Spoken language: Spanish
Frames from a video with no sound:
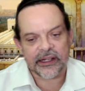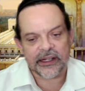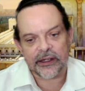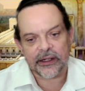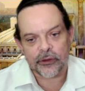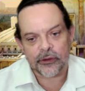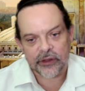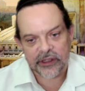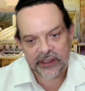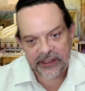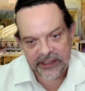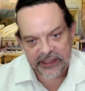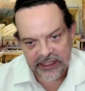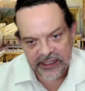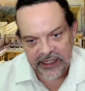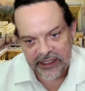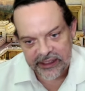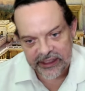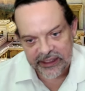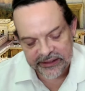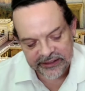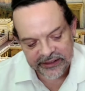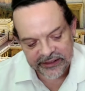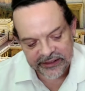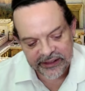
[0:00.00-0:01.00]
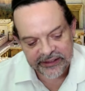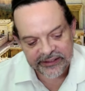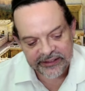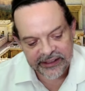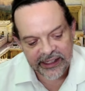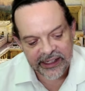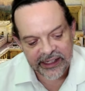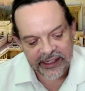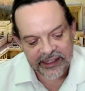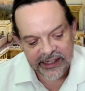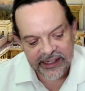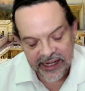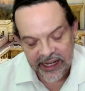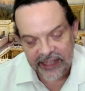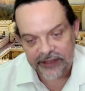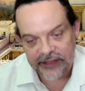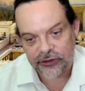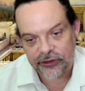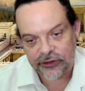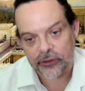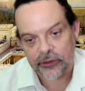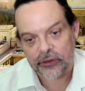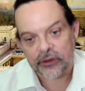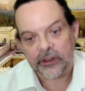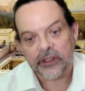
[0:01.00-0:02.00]
lo requiere, si ese es el
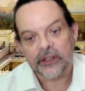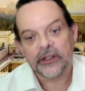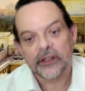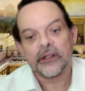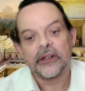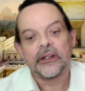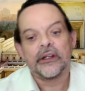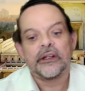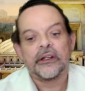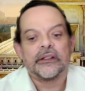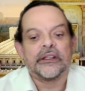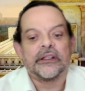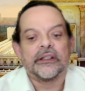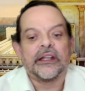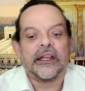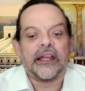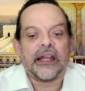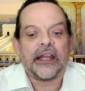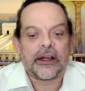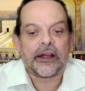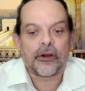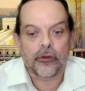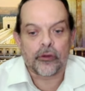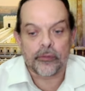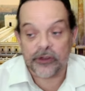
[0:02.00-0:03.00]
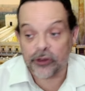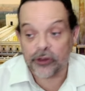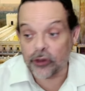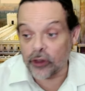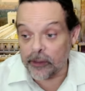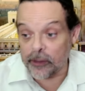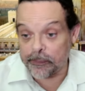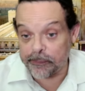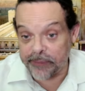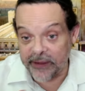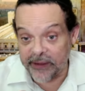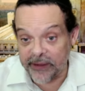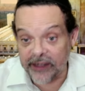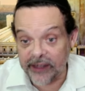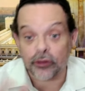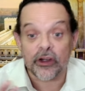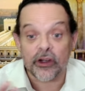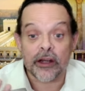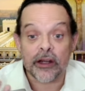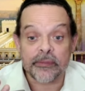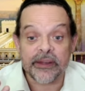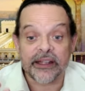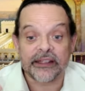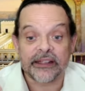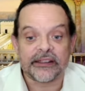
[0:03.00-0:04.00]
caso de las conversiones.
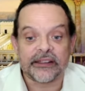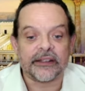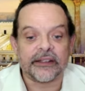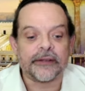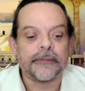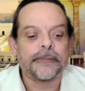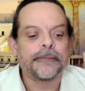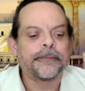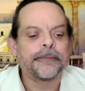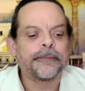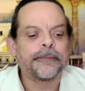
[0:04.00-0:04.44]
Personalmente,